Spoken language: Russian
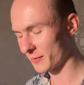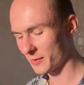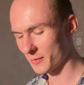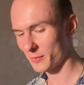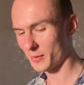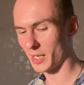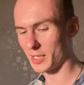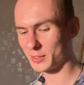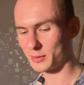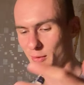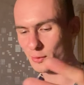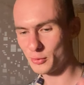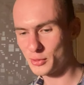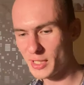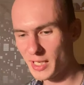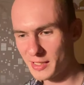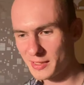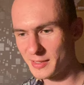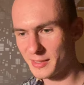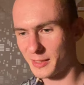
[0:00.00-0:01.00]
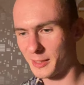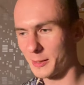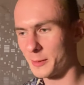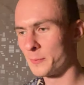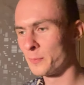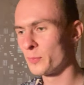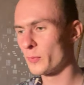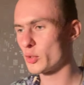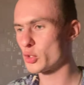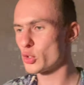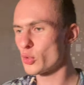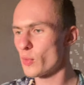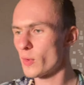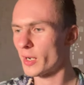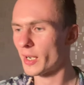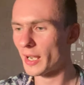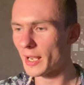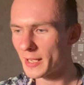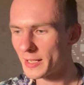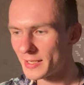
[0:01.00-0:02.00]
в качестве участника
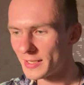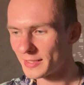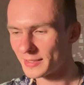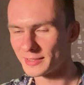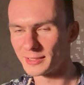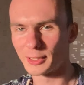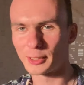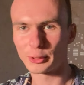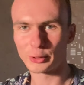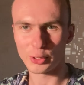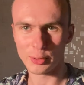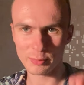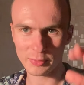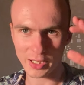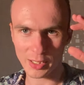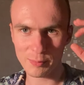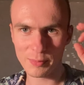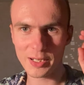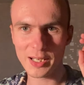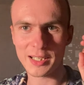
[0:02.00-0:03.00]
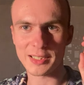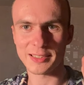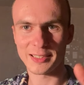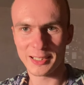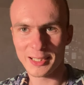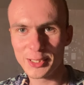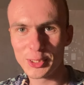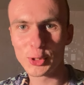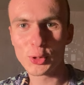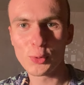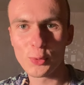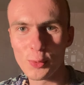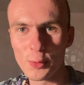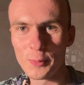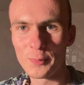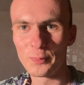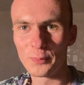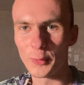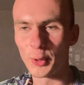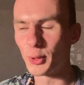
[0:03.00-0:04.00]
чувака, за которым как бы я слежу
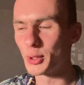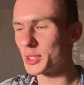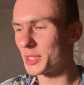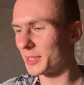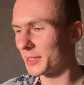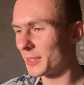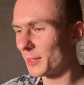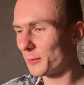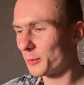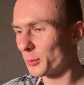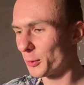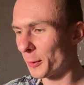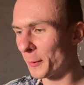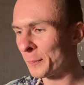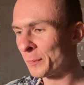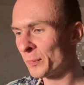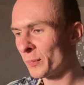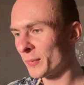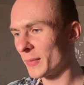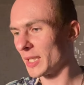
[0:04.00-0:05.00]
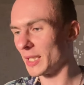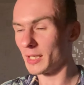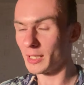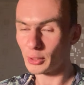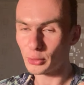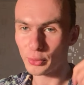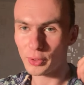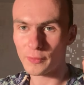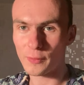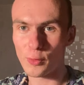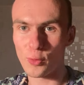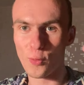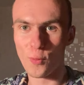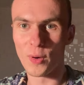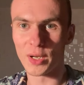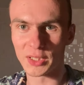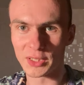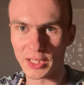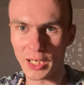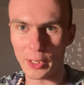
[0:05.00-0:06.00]
очень давно, и которого
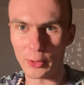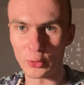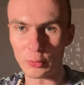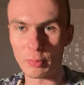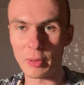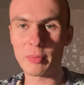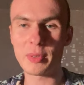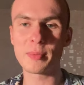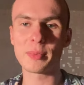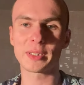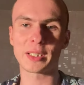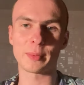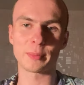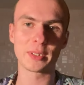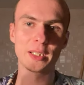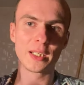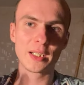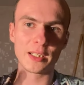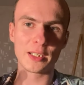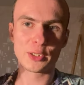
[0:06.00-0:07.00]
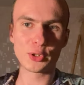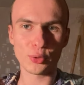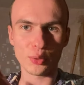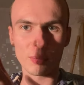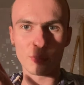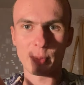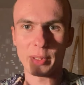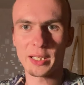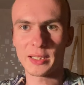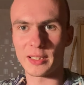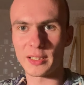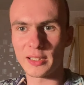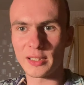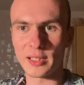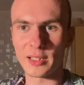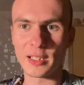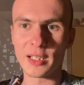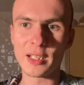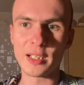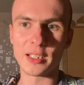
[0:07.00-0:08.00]
уважаю. Ну, помимо там еще, понятное
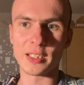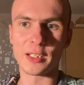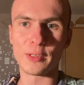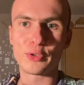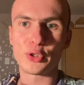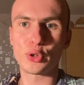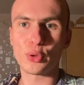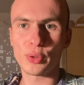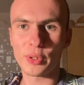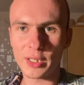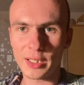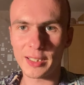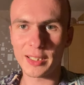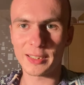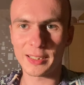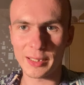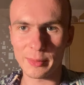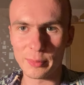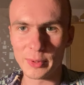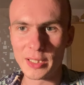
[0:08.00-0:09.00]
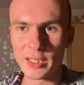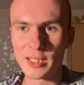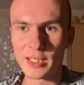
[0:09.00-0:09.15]
дело, девчонок я там